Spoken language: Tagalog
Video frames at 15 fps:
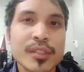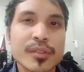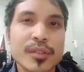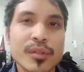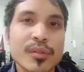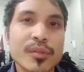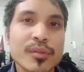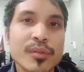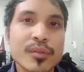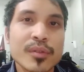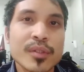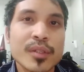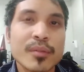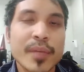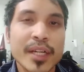So,
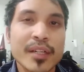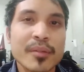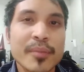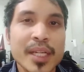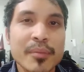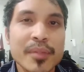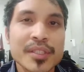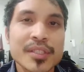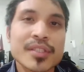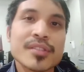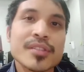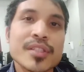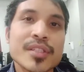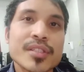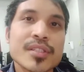parang lumalabas is
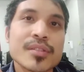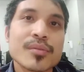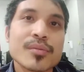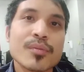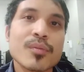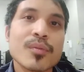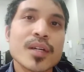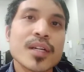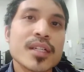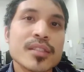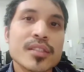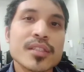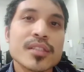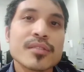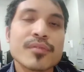this
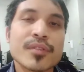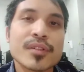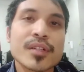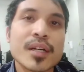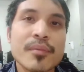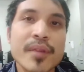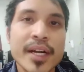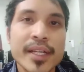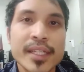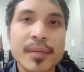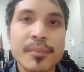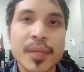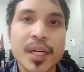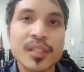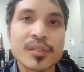one is for
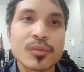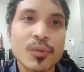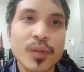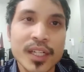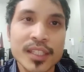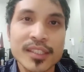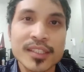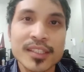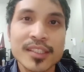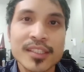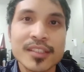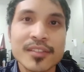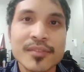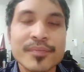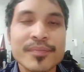Abaya part 1.
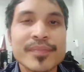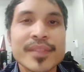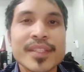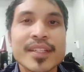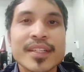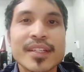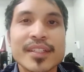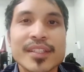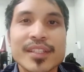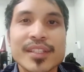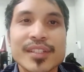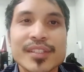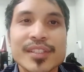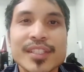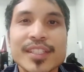
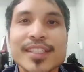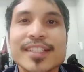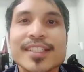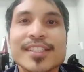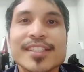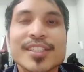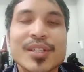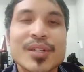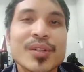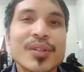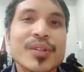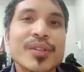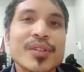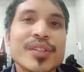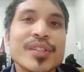Yun.
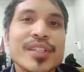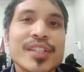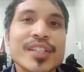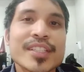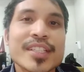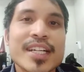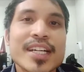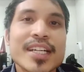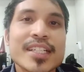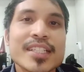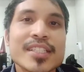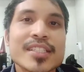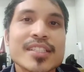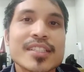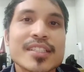So, yun
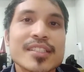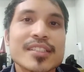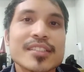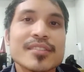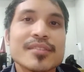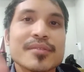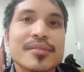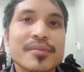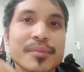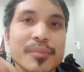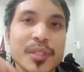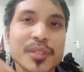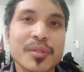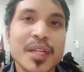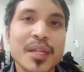guys.
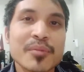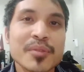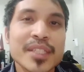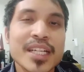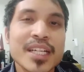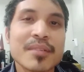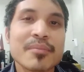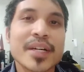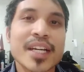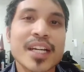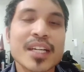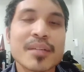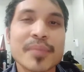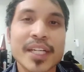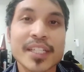Pause ko lang muna
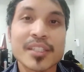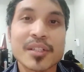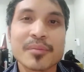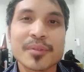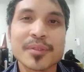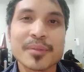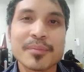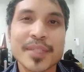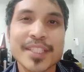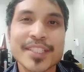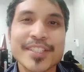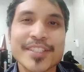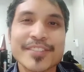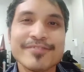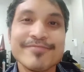para pakita ko po yung
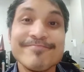video.